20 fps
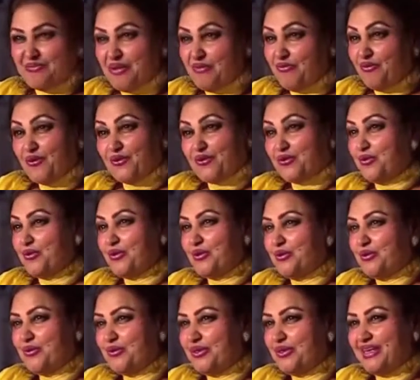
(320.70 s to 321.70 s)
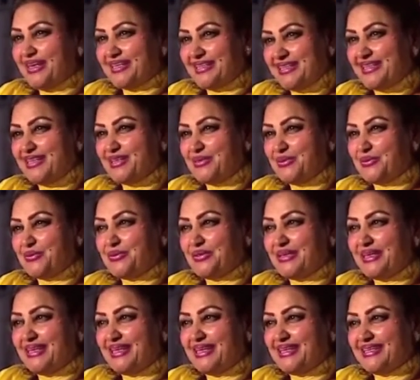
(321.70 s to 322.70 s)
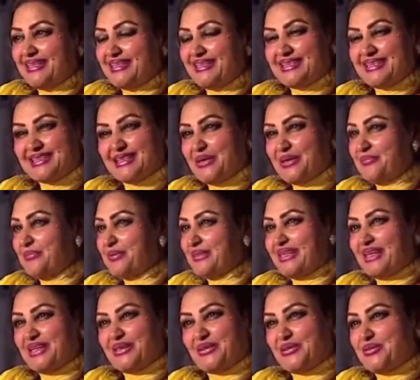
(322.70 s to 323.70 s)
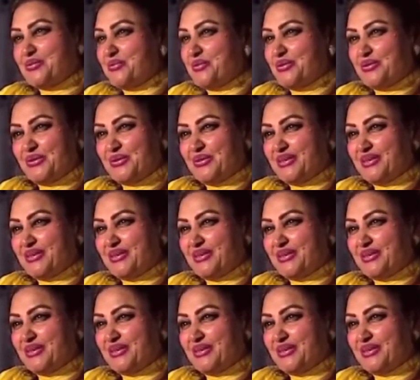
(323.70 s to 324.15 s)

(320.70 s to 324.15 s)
मैं वो खोई हुई एक चीज हूँ जिसका पता तुम